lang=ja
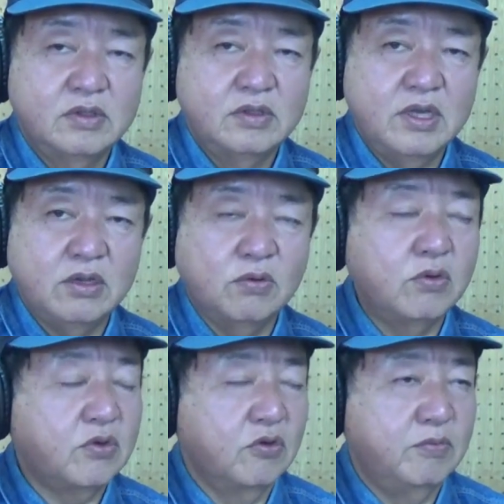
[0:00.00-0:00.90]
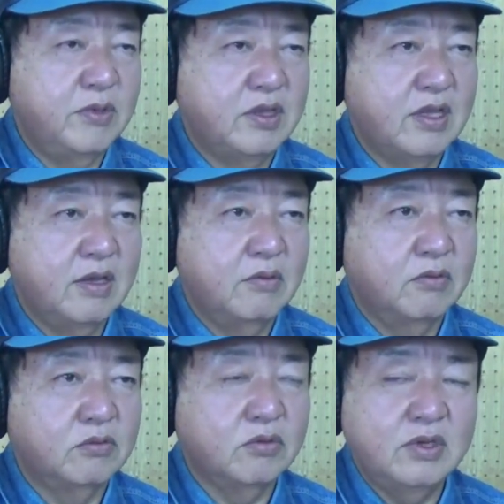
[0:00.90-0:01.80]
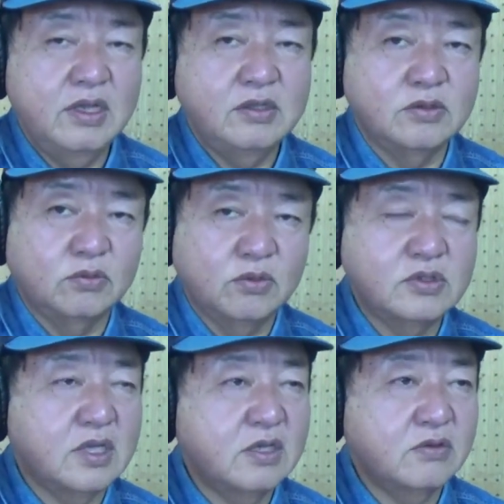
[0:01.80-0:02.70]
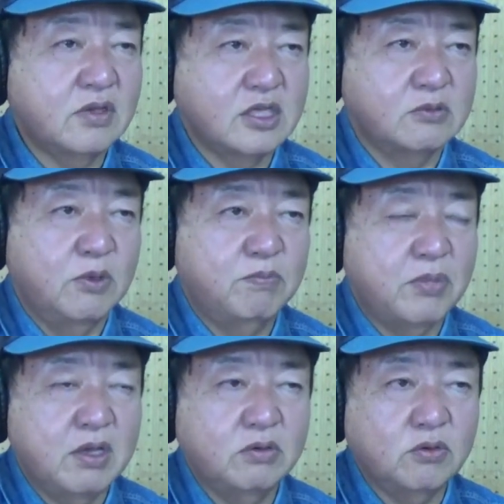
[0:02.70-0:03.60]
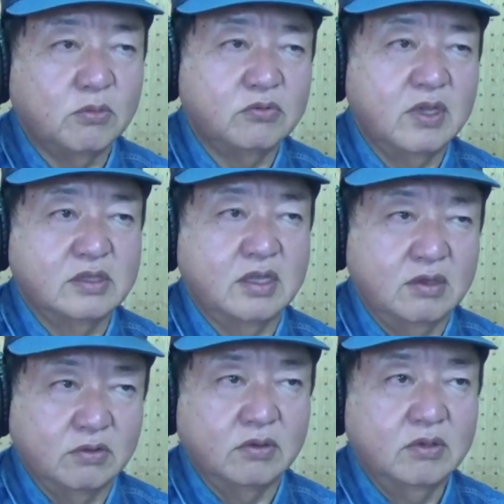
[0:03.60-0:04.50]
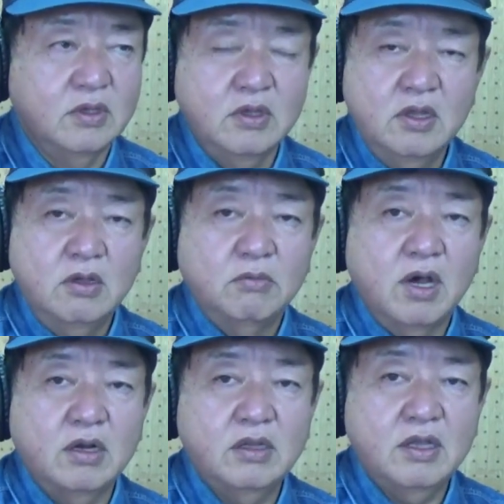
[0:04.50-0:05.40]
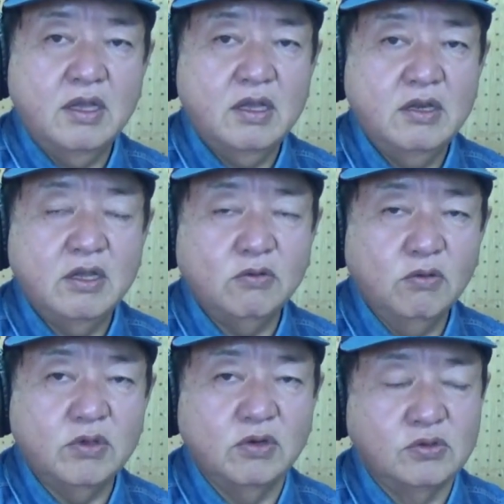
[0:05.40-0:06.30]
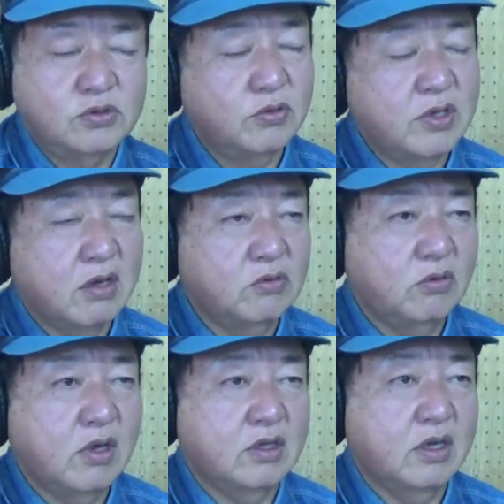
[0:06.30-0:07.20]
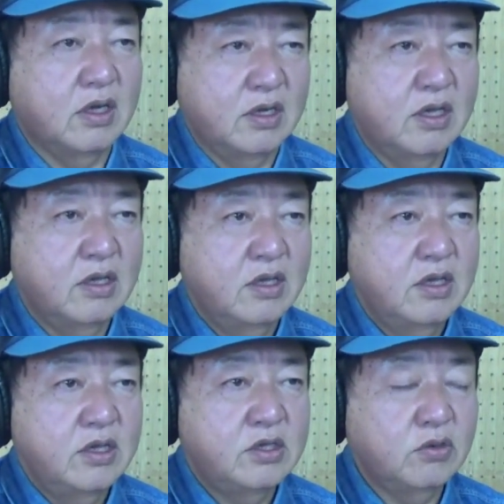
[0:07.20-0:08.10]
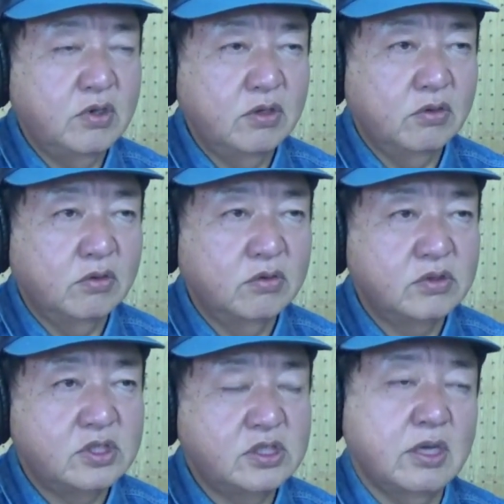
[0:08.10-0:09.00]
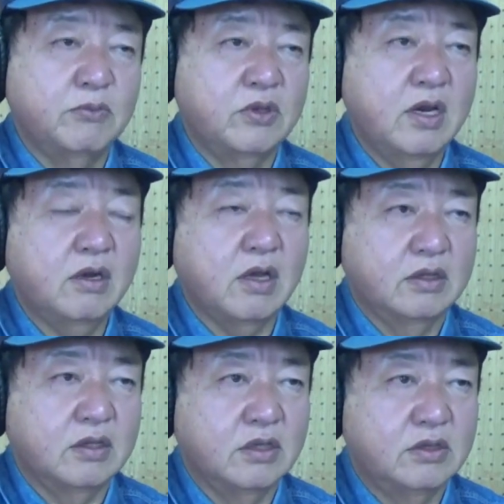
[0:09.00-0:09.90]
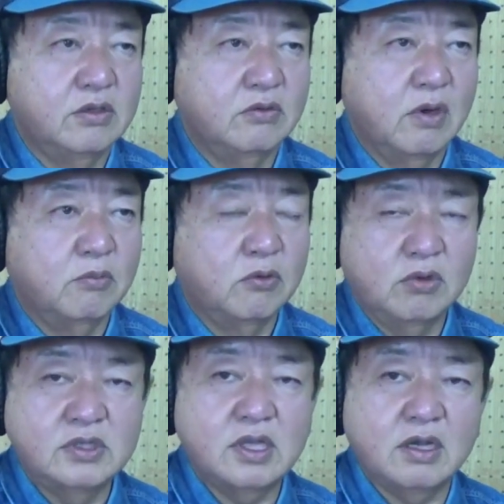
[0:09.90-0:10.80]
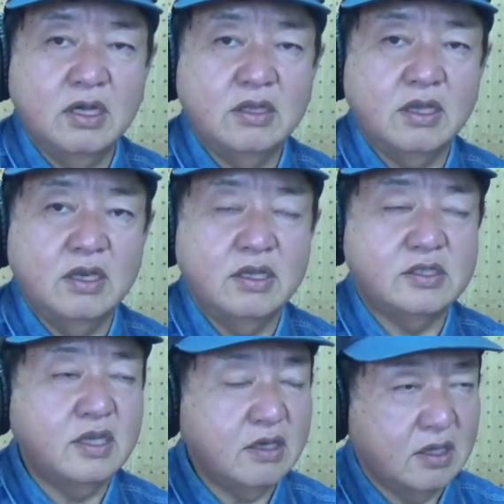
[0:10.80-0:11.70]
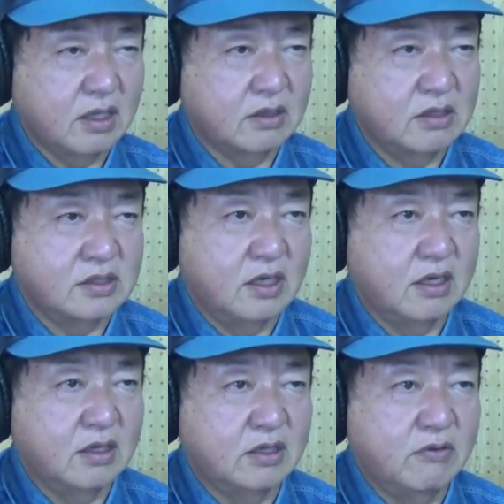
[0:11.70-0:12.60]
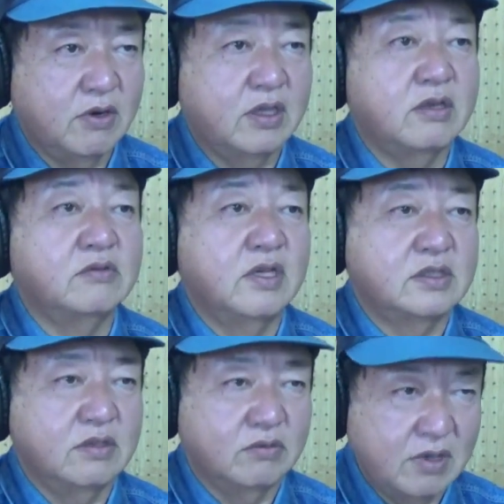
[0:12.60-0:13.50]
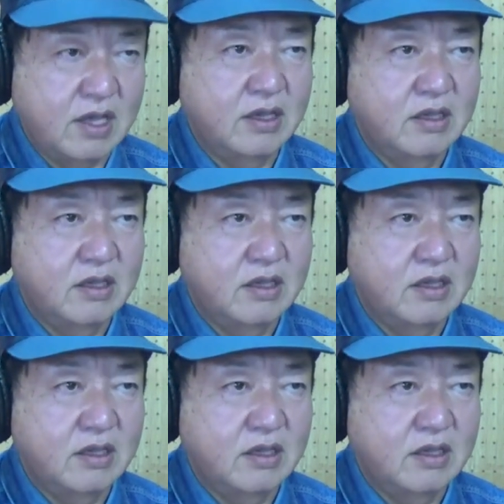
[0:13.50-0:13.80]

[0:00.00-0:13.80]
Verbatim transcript: 日航機を見て、本当にゾッとした人たちもいっぱいいると思うんですけど、まあ、あれで日航機の乗客の方がね、一、人の死者も出なかったっていうのは、もうこれ世界的に奇跡だったんじゃないかって言われてるんですよね。